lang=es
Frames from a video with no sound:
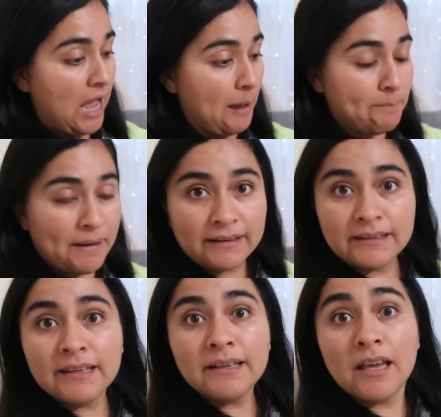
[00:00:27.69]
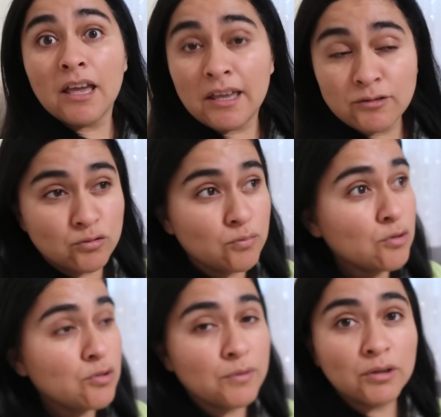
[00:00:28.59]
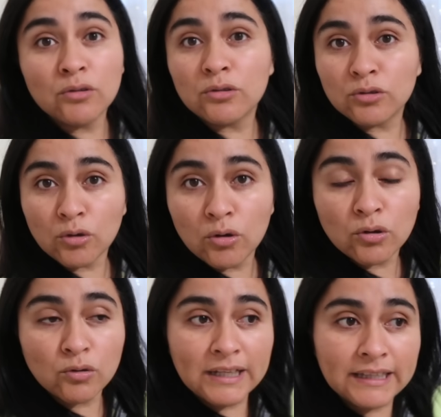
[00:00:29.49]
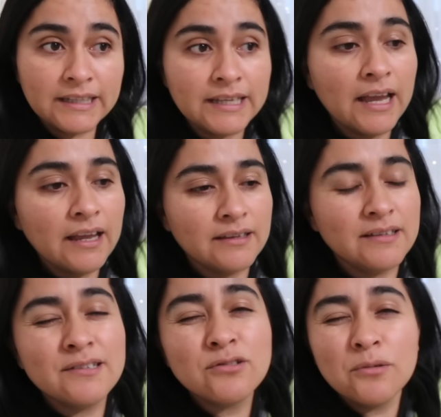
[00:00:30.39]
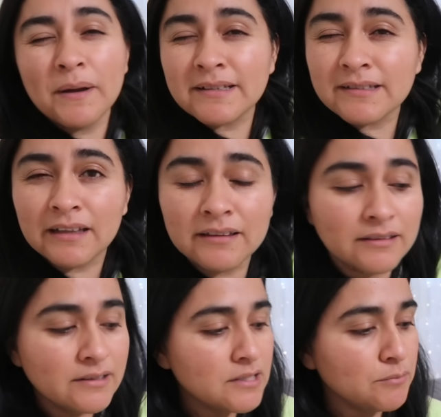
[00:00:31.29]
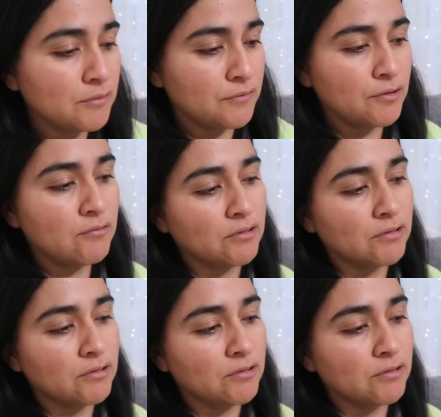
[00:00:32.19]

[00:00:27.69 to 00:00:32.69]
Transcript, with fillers: Aparte, estuvo lloviendo todo el día y hizo bastantísimo frío.